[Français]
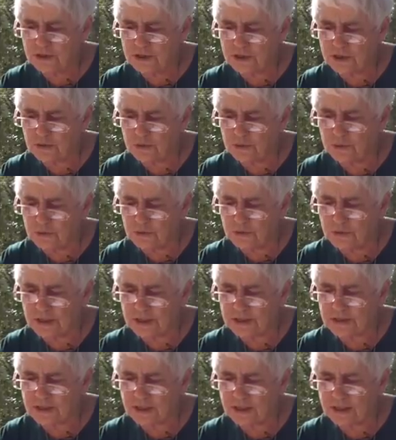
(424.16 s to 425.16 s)
Jésus de
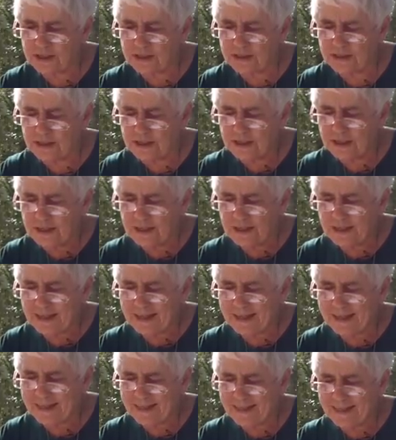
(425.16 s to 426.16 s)
Nazareth.
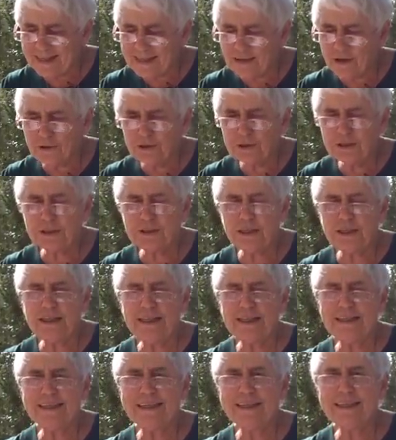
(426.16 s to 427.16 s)
Et il, en dit,
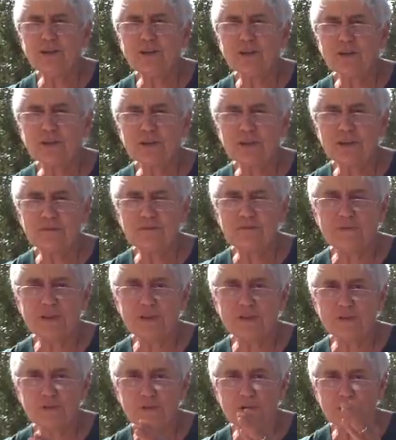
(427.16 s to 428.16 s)
il
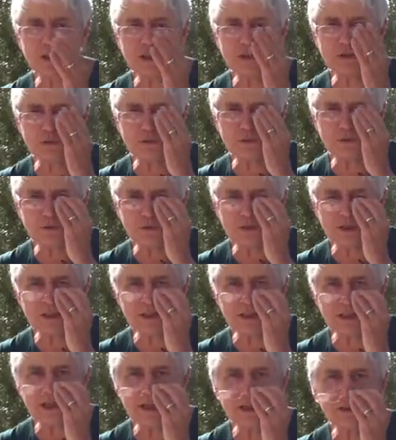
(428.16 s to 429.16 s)
identifie ce Jésus de
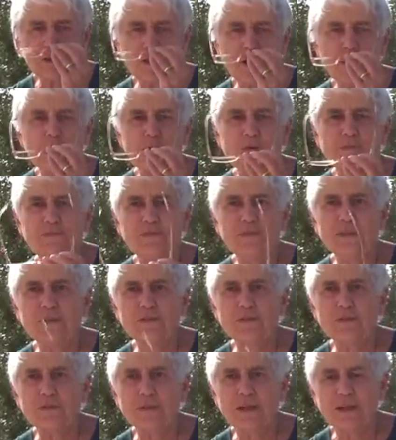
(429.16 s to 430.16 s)
Nazareth comme le
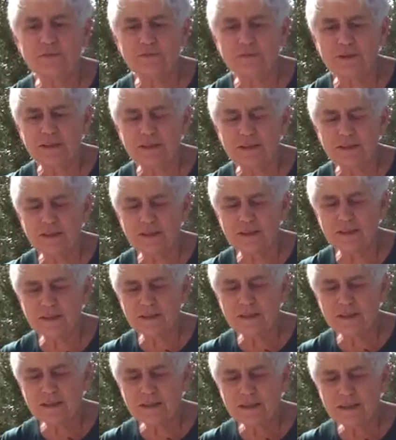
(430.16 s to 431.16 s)
fils de David.
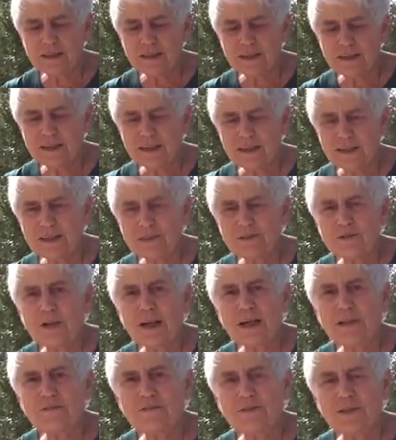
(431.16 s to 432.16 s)
Et
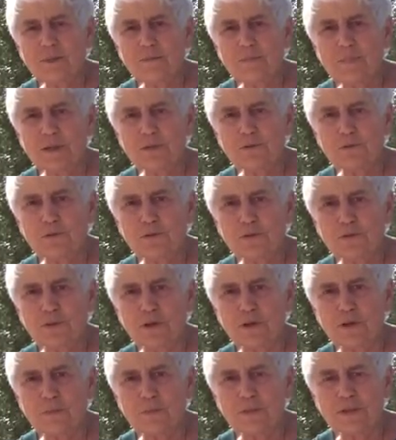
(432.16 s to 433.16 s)
cela ne vient pas tout
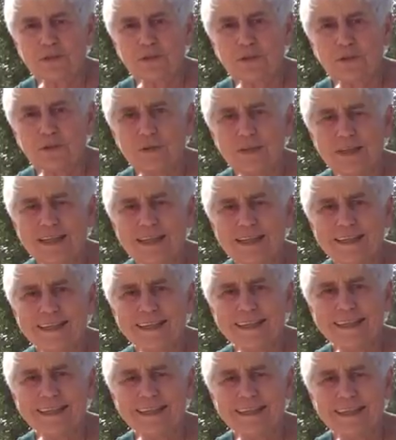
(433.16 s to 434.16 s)
seul, parce qu'il
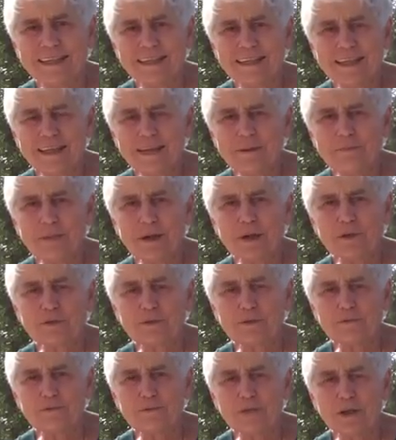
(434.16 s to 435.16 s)
crie, et par
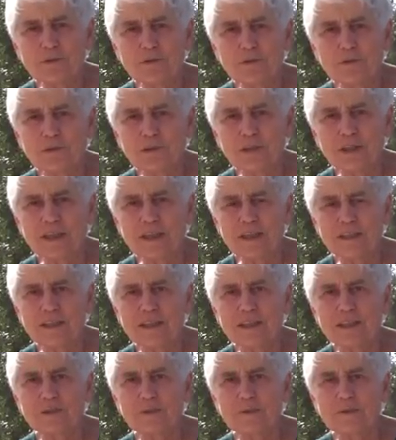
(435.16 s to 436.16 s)
deux fois ce cri
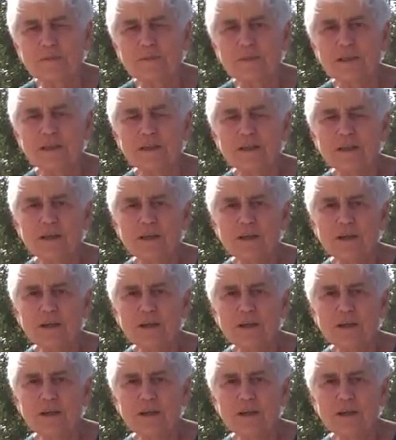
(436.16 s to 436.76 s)
est exprimé.